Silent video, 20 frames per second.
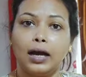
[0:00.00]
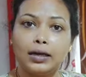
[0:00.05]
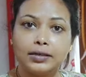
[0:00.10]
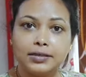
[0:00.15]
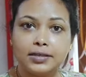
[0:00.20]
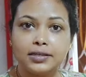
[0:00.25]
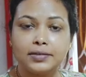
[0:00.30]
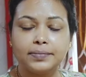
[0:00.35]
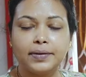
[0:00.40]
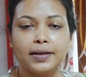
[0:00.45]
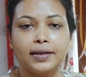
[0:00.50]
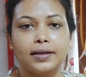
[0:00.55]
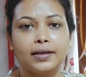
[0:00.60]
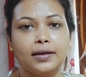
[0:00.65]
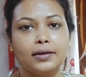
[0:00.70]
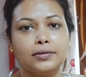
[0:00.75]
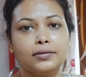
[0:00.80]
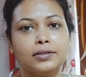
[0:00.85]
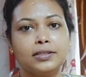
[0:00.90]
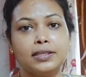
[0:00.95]
আশিস বেরিয়ে
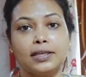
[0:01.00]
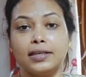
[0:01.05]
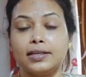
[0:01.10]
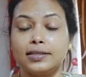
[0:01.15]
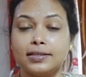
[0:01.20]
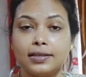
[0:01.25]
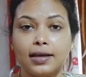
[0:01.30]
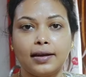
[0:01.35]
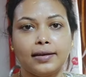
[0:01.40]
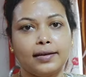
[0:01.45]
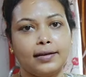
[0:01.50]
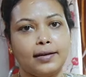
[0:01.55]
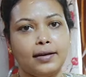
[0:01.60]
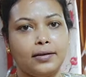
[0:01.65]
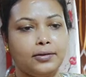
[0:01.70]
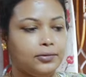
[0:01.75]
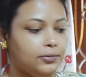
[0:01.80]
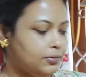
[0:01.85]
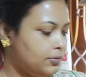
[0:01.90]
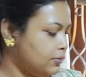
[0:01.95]
গেল ছেলে স্নানে গেল
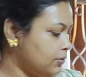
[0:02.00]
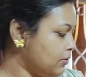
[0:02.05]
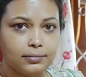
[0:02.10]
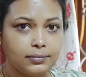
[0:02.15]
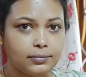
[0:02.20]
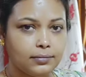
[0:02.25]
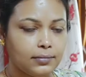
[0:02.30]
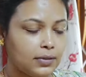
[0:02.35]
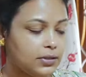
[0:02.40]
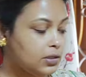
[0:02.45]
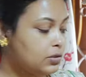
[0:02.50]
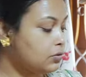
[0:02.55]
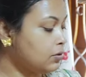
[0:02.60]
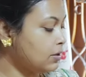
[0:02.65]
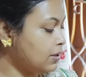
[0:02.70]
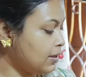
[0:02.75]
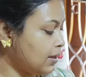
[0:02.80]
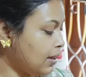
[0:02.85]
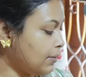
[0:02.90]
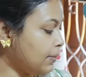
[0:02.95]
মাছের
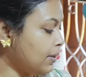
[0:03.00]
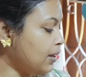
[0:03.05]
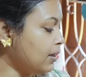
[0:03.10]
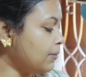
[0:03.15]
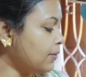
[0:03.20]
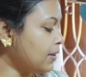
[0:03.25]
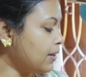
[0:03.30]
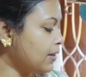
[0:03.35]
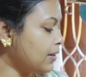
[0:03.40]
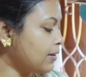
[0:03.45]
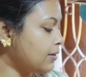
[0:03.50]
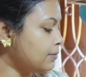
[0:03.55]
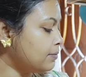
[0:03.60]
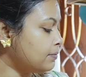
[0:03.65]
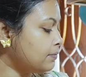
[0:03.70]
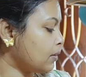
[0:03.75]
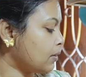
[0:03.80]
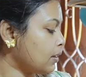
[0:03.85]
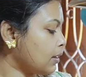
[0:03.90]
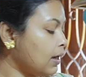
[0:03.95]
ঝোলটা নামালাম আর এই
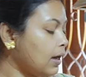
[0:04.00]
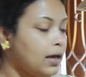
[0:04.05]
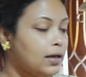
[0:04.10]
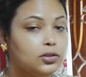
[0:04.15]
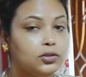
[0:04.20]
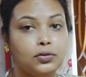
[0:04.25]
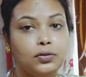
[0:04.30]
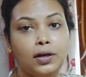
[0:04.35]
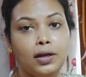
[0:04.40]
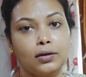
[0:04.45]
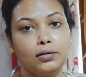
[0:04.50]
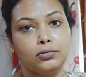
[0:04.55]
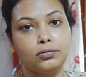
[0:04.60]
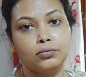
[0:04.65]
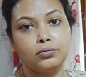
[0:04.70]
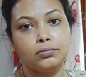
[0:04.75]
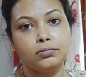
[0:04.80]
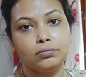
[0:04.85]
গাজর আলু